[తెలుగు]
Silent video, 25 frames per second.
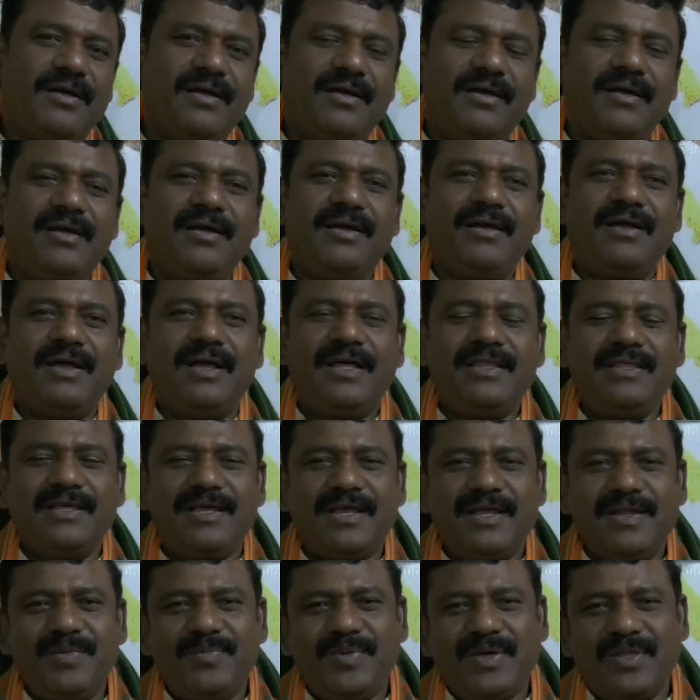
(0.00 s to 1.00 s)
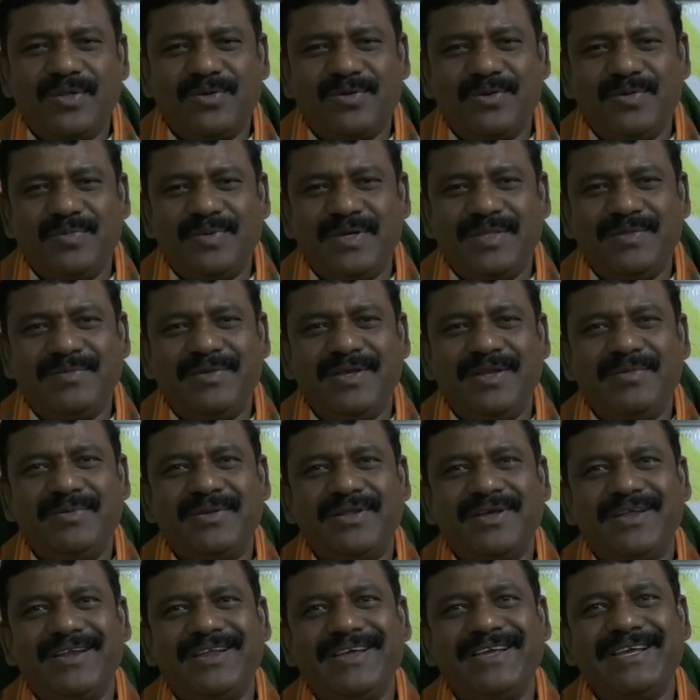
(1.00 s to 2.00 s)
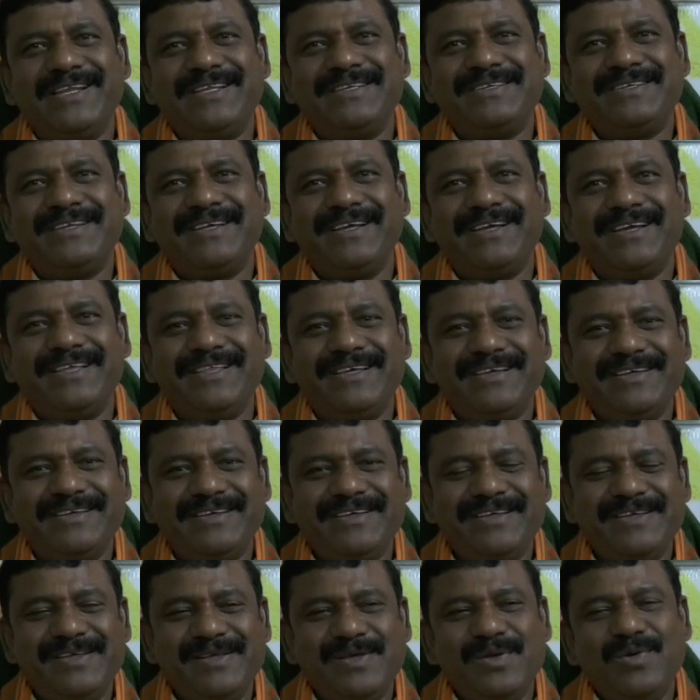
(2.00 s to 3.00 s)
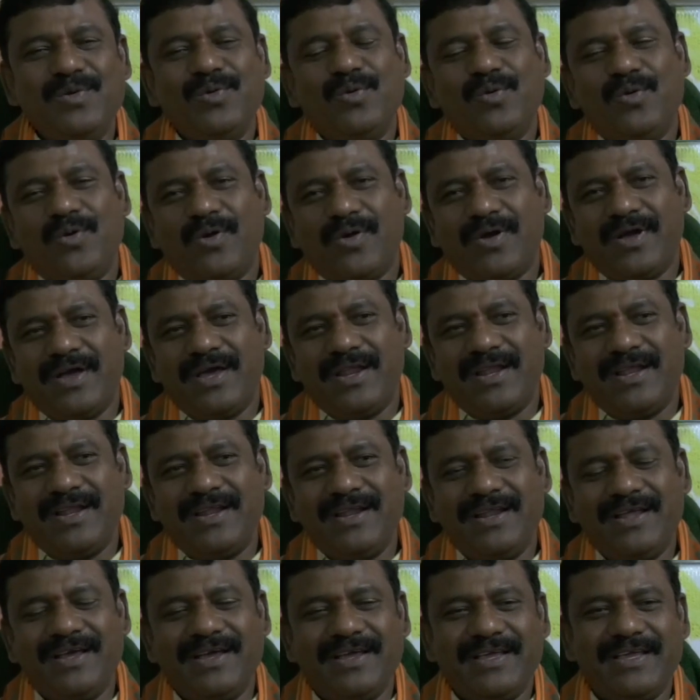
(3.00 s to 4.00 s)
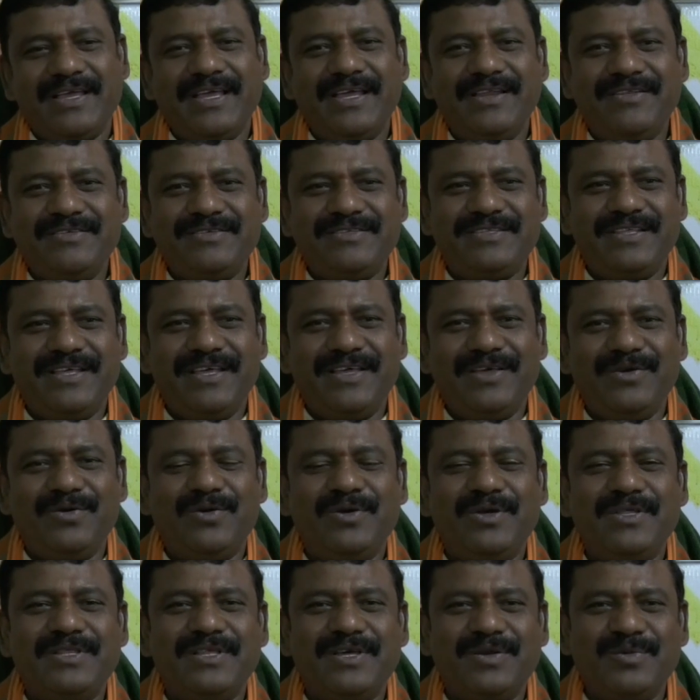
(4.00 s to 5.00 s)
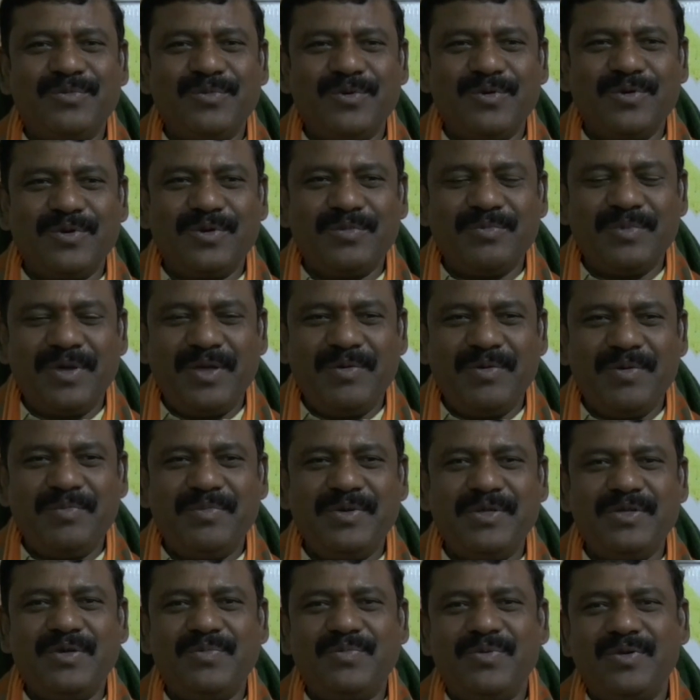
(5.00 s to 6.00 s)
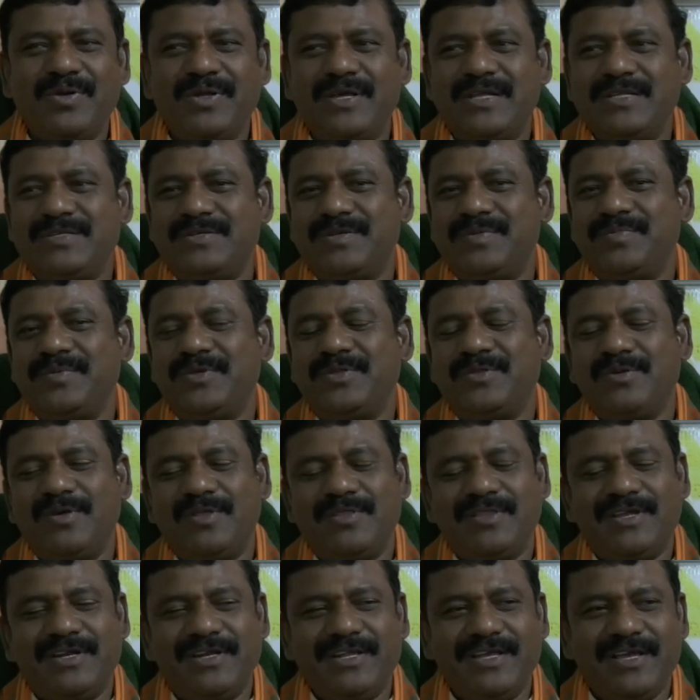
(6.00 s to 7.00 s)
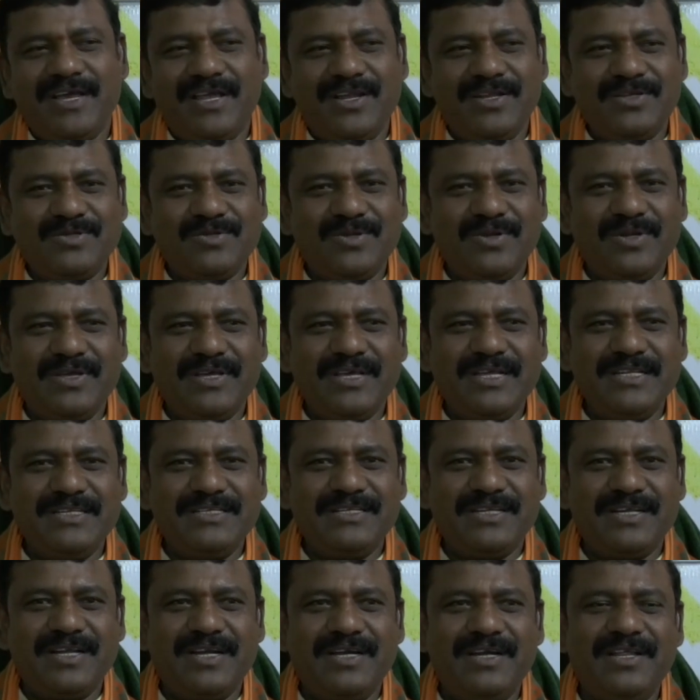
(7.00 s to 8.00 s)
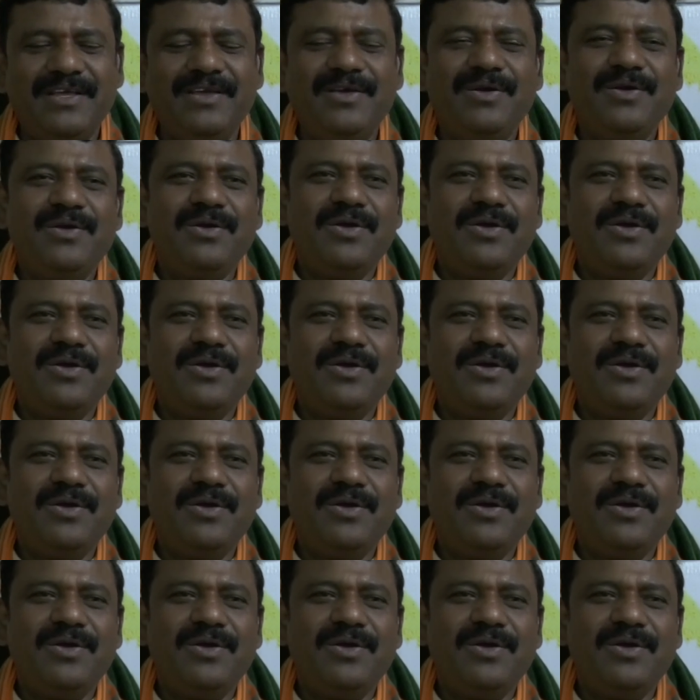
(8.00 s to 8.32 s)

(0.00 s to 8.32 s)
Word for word: ఏమంటారు అందుకని పదకొండు మంది ఎల్బినార్లో గెలిచినాం కదా ఒక్కరన్నా గెలిస్తే ఓ ఇద్దరు ముగ్గురు మేమే బీజేపీ వాళ్ళు గెలిచారు మీతో అంతా టీఆర్ఎస్ వాళ్ళు గెలిచారు అంటే